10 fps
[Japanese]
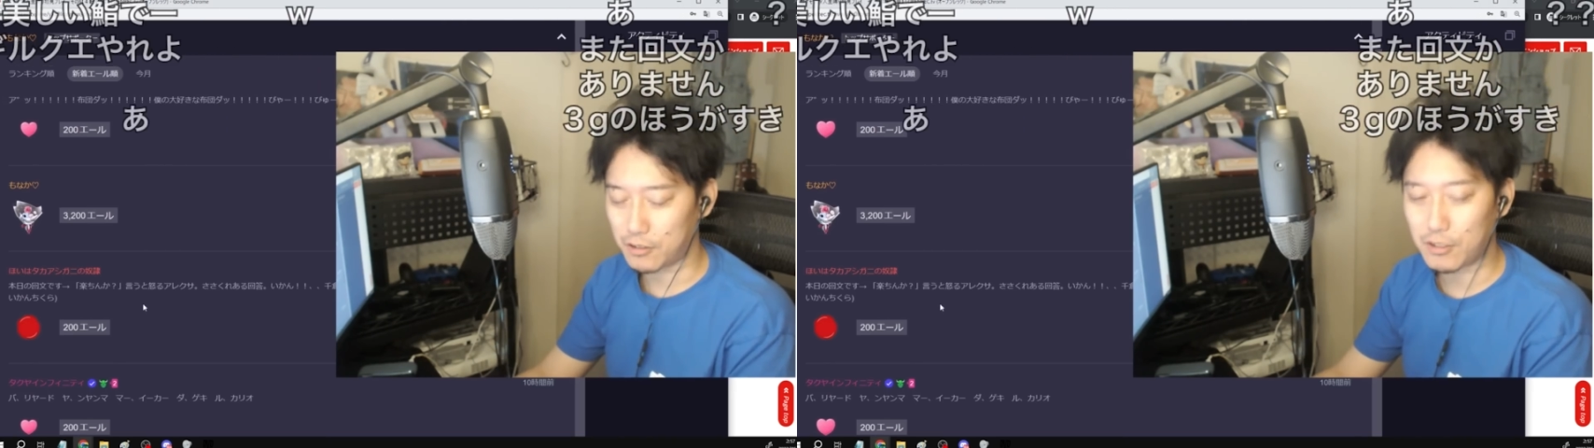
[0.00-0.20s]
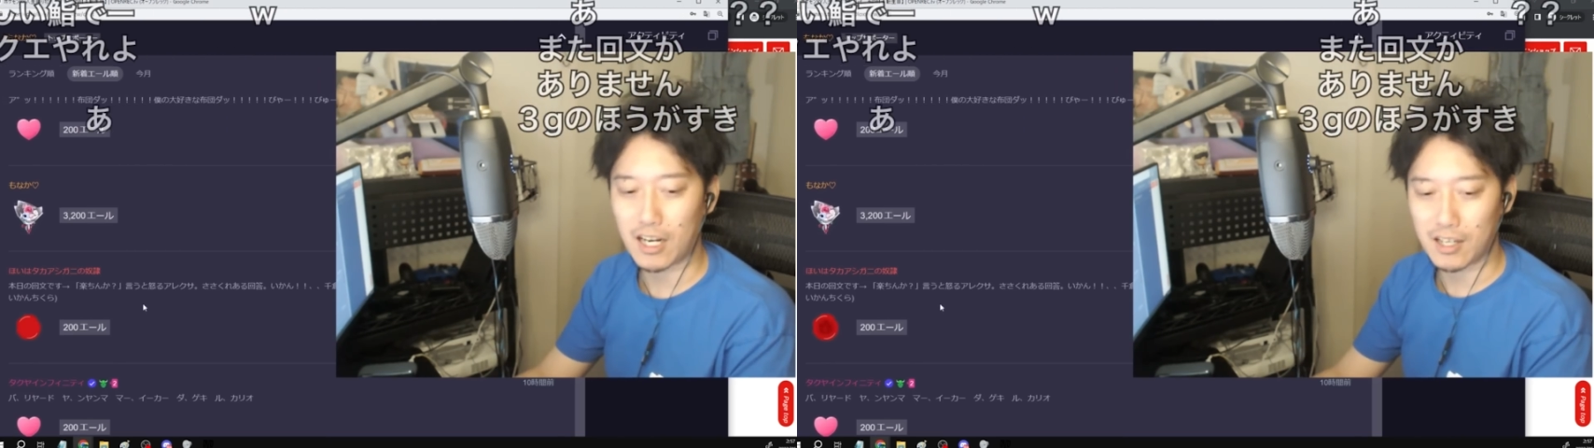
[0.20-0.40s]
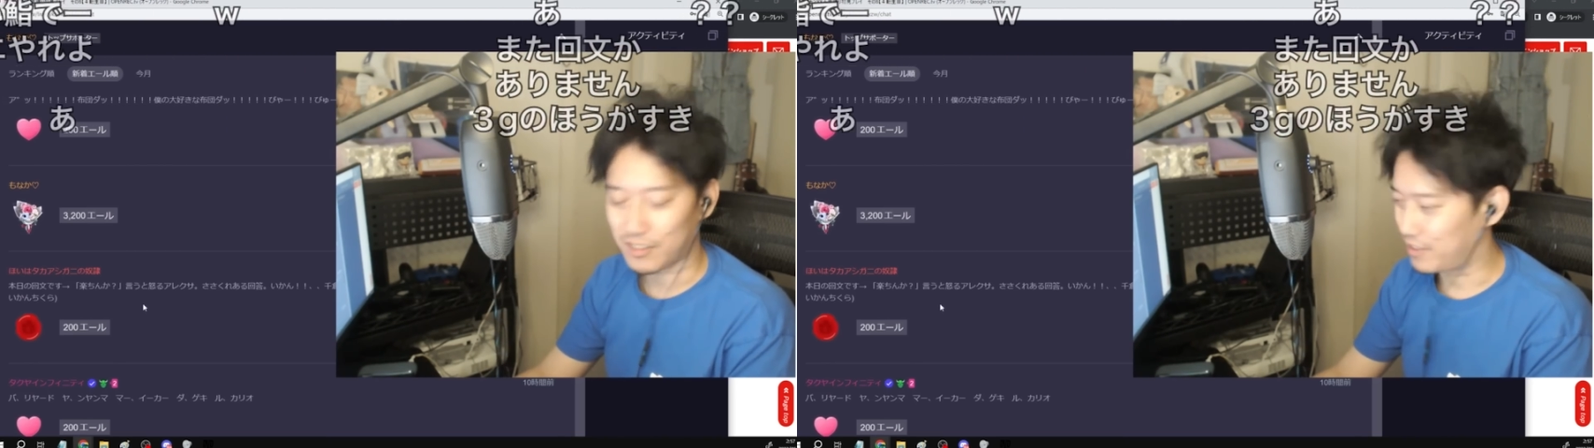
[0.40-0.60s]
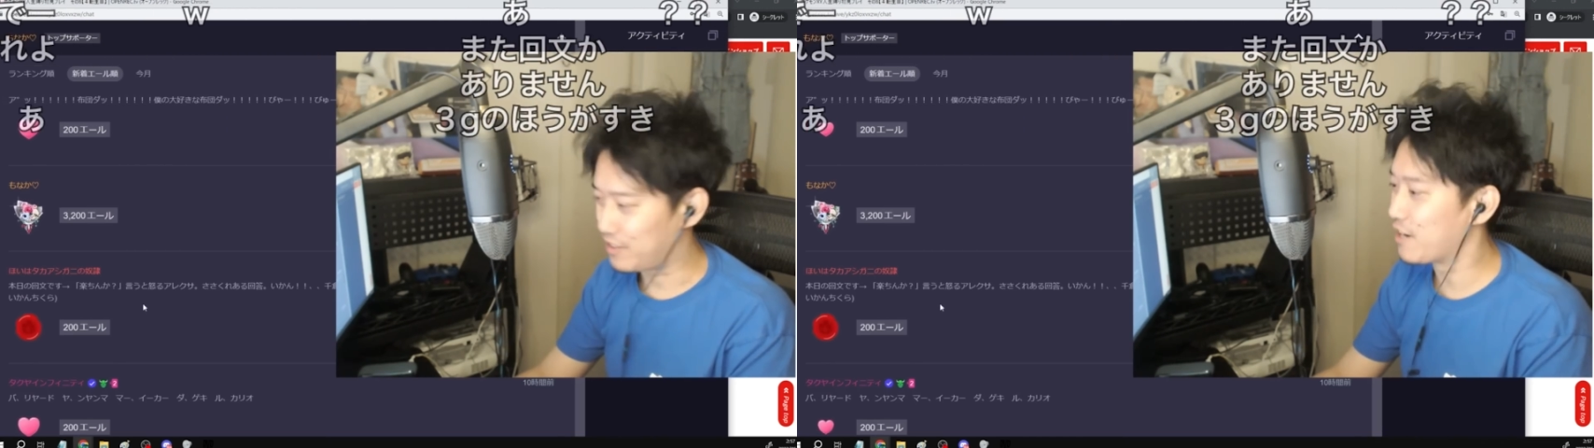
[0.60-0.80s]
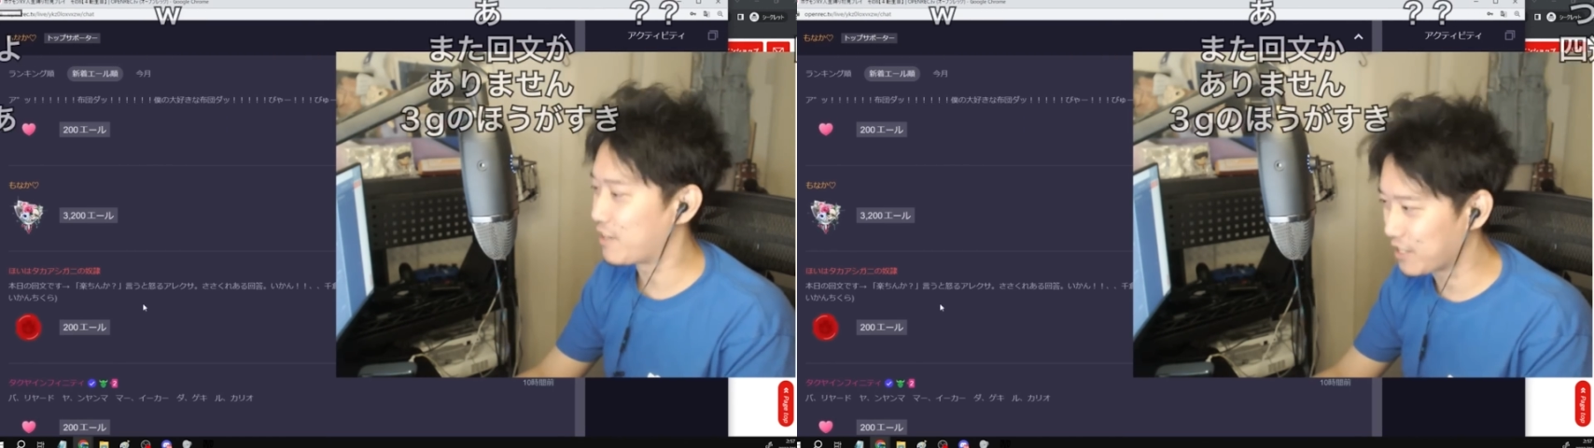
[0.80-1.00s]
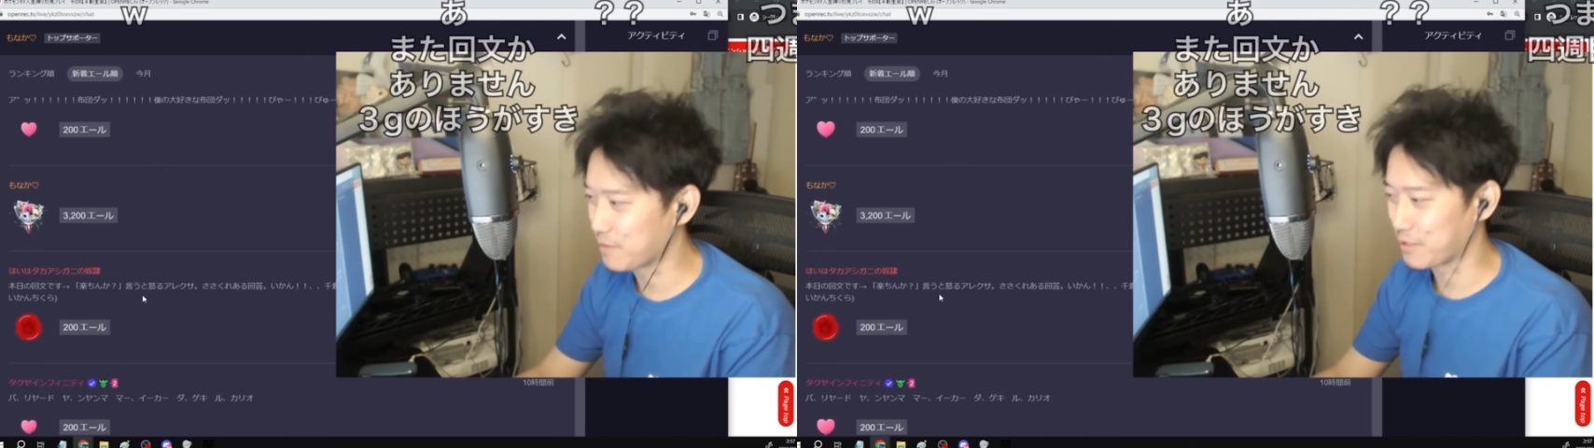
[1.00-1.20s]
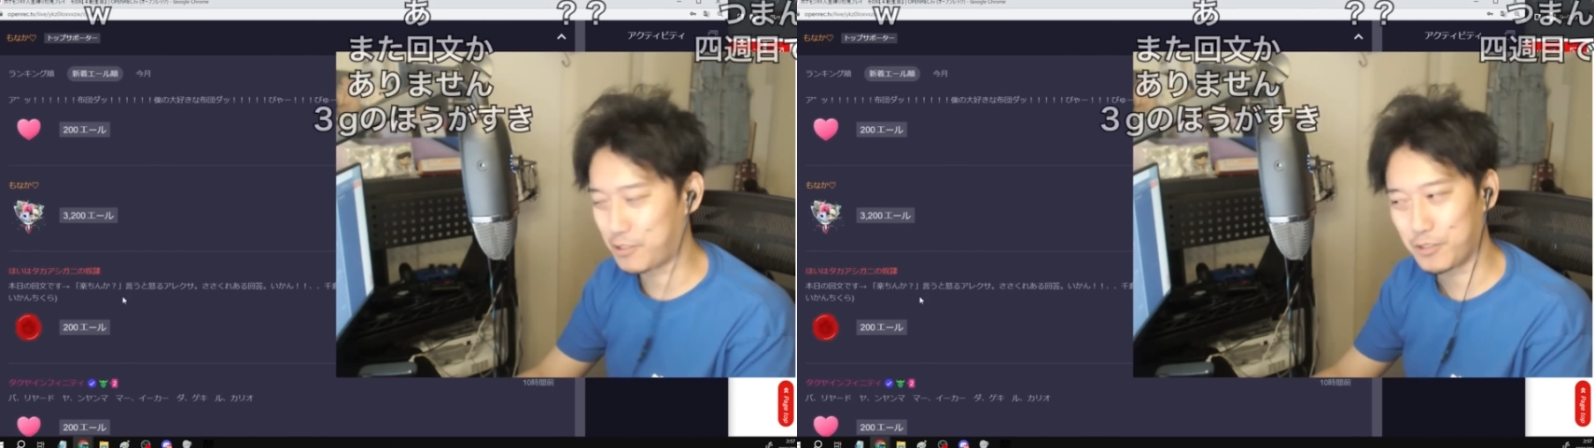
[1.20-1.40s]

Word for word: くだらん。200円返します。